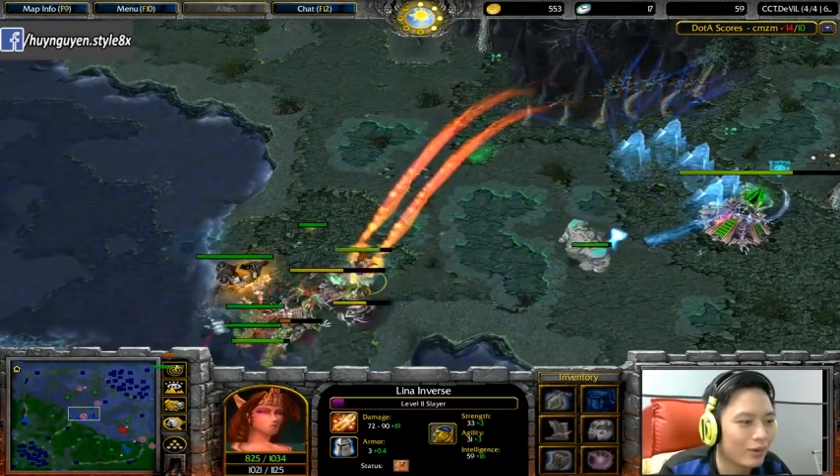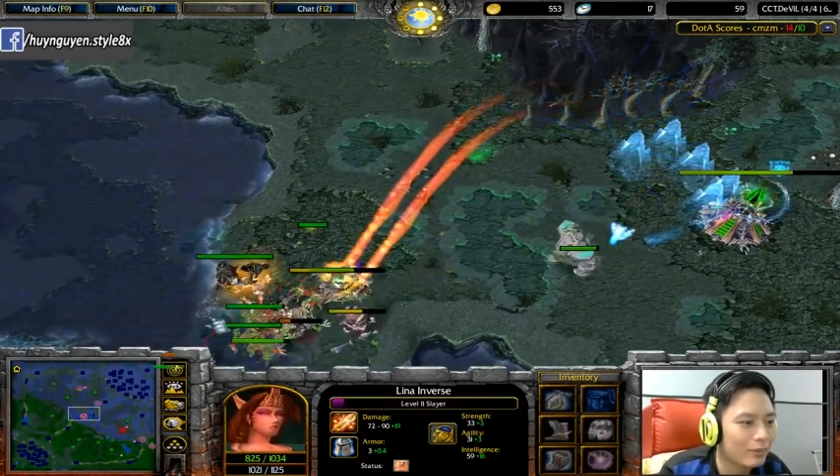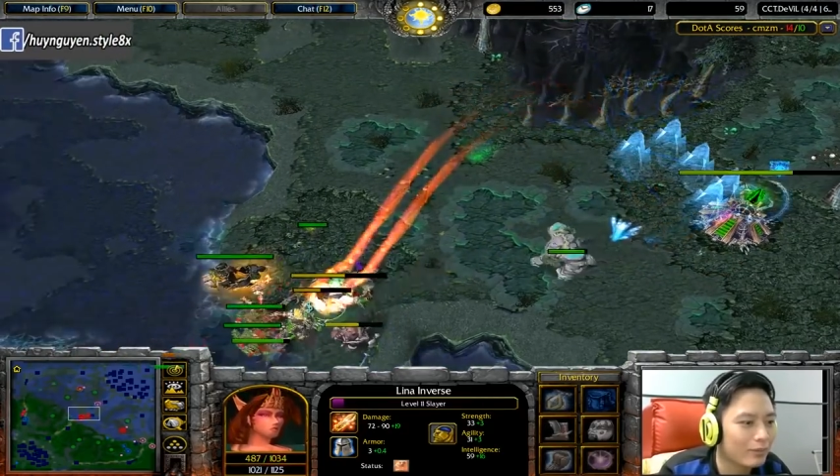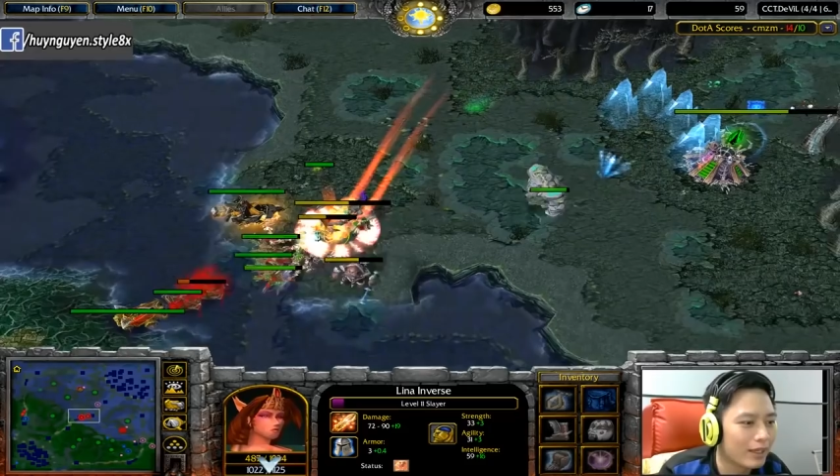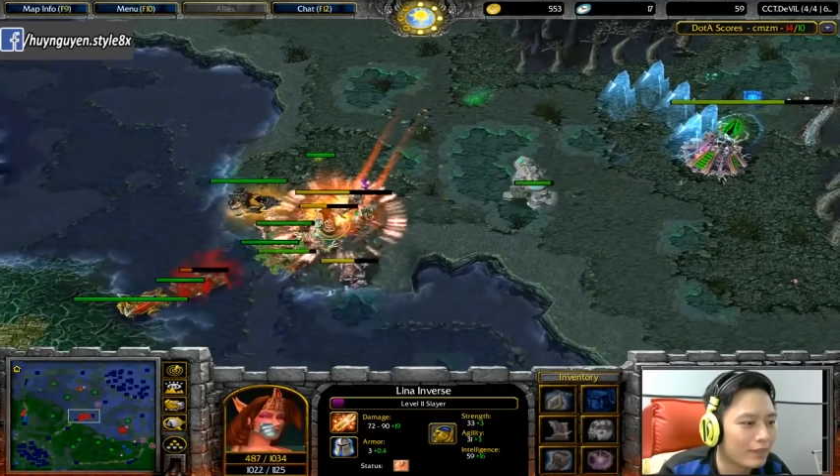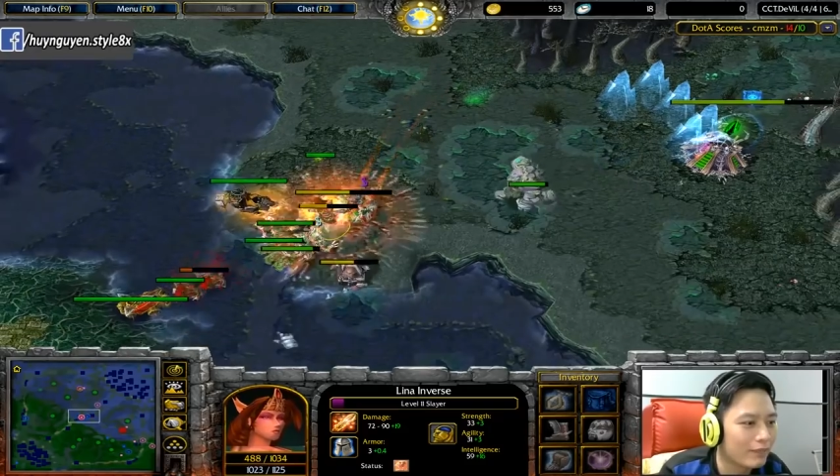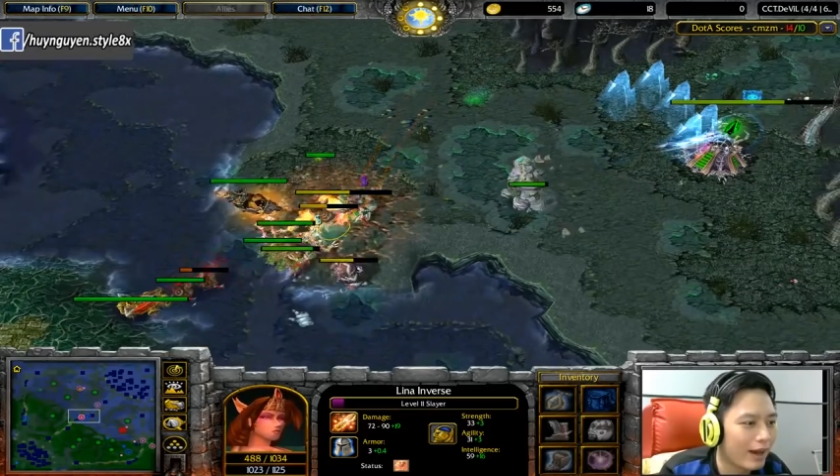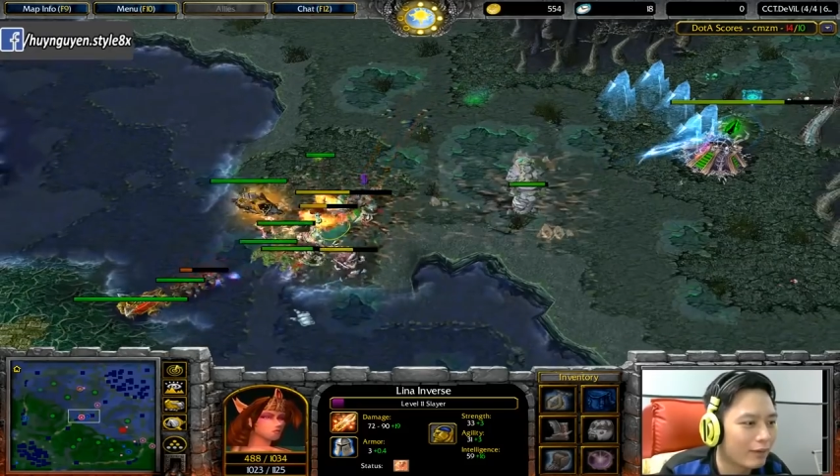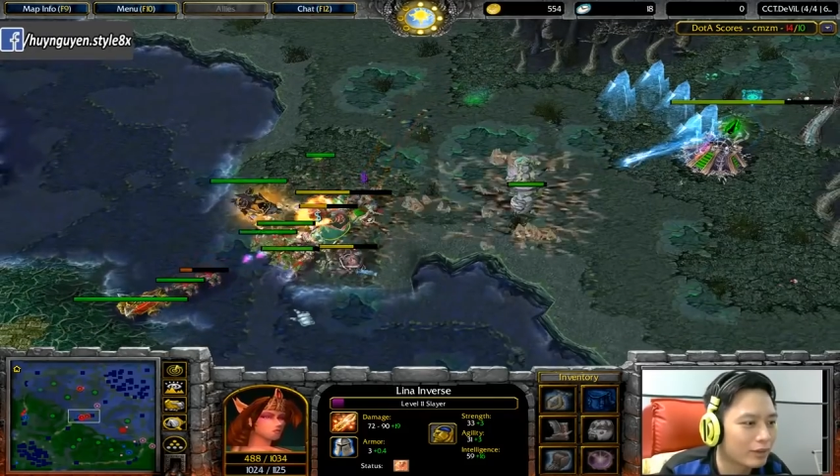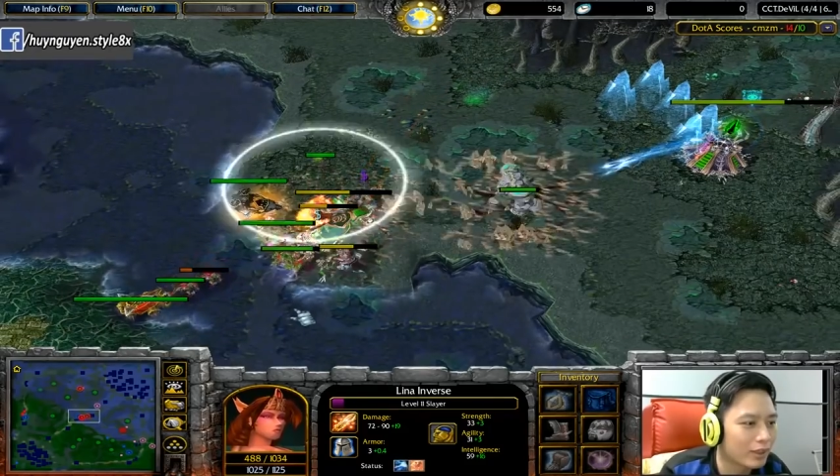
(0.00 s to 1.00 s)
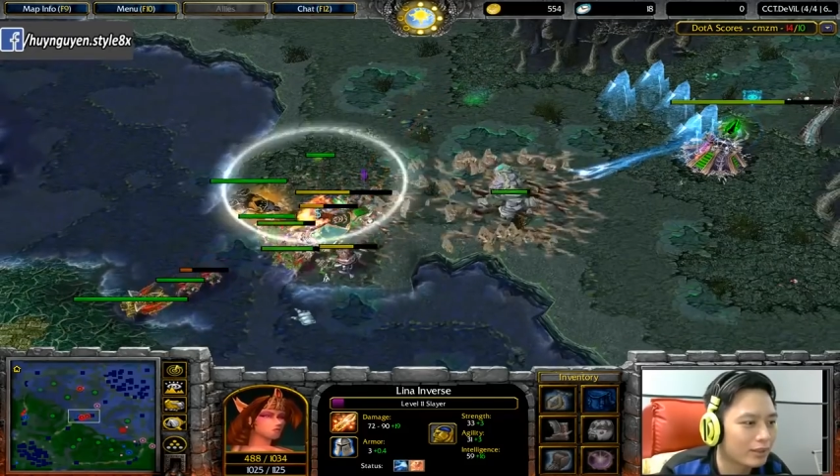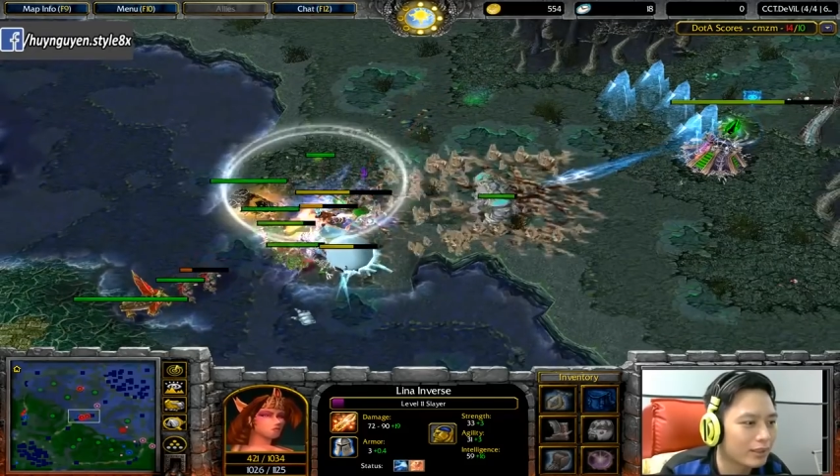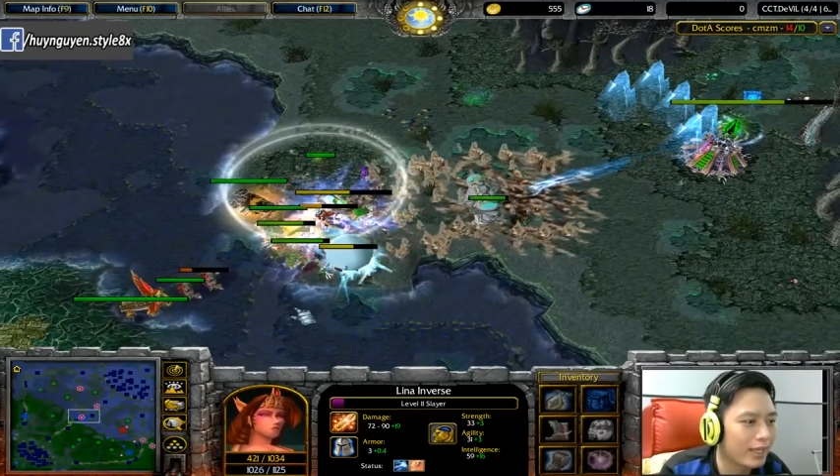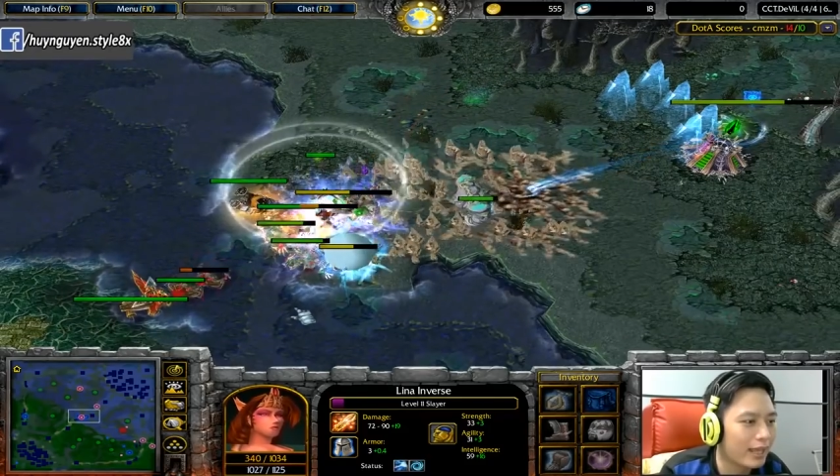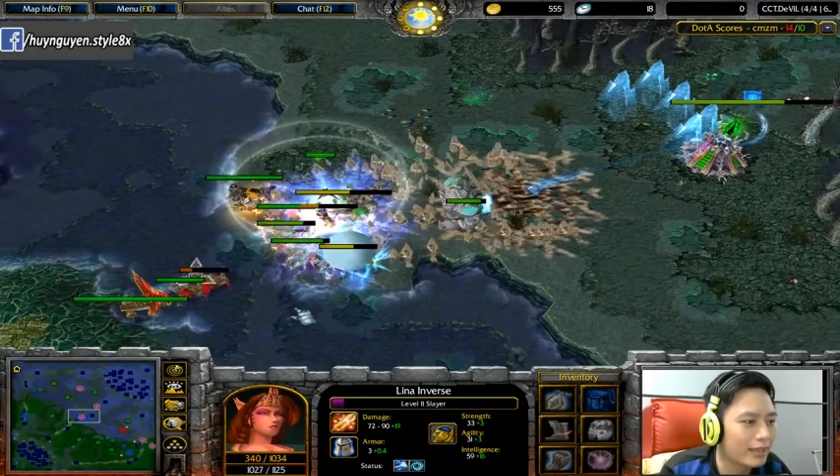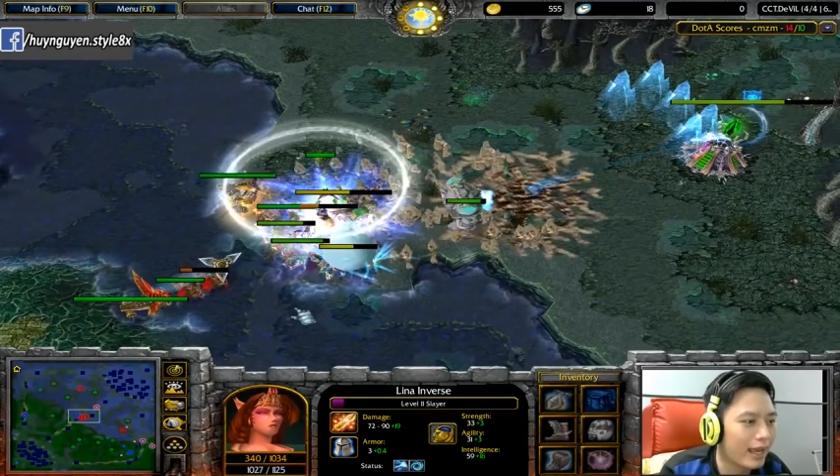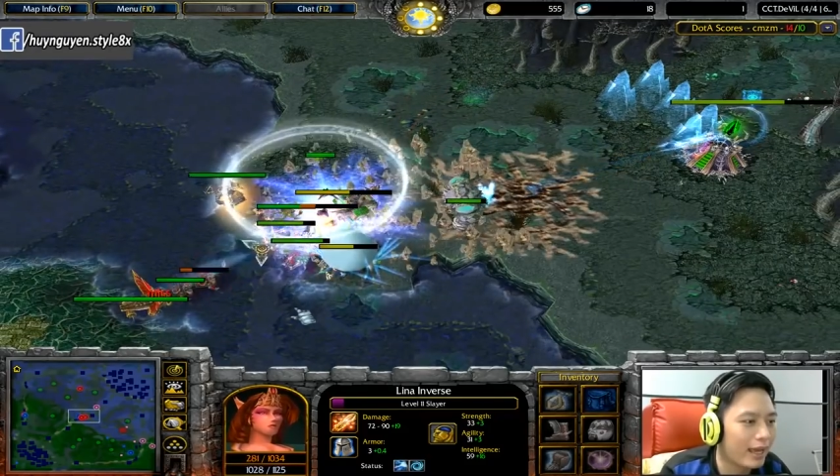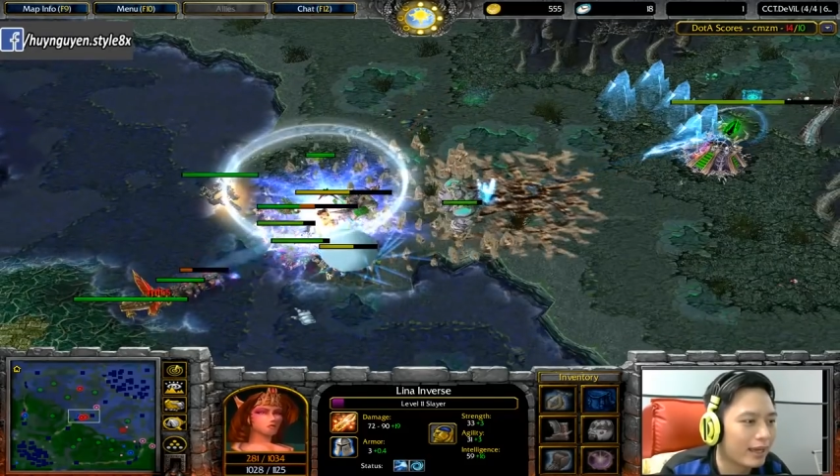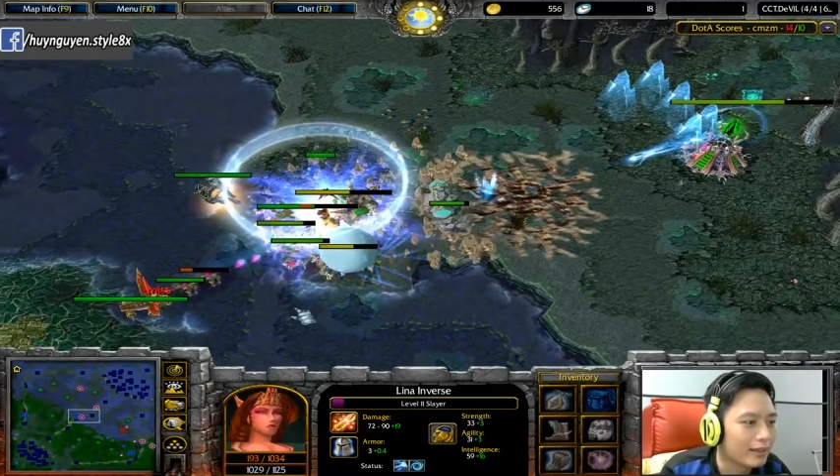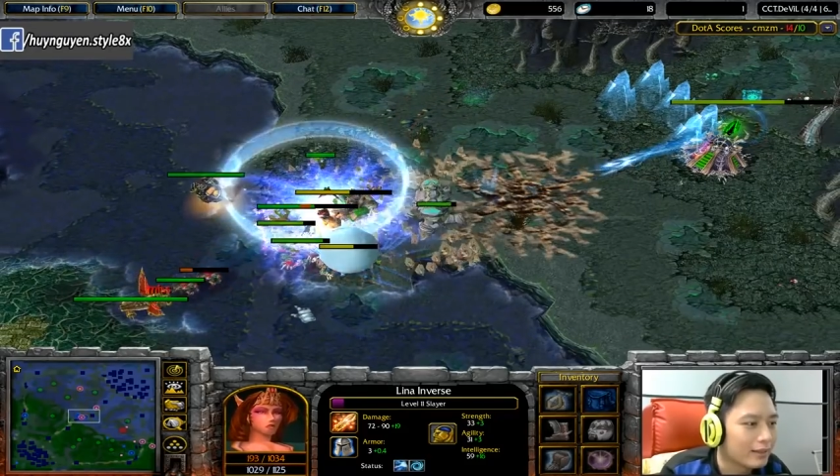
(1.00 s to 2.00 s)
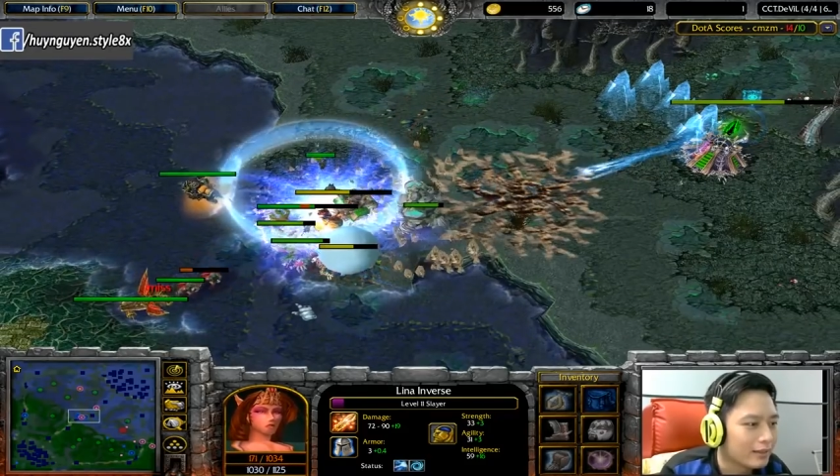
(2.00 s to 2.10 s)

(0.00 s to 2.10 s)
ui và linh vào và tóc nila già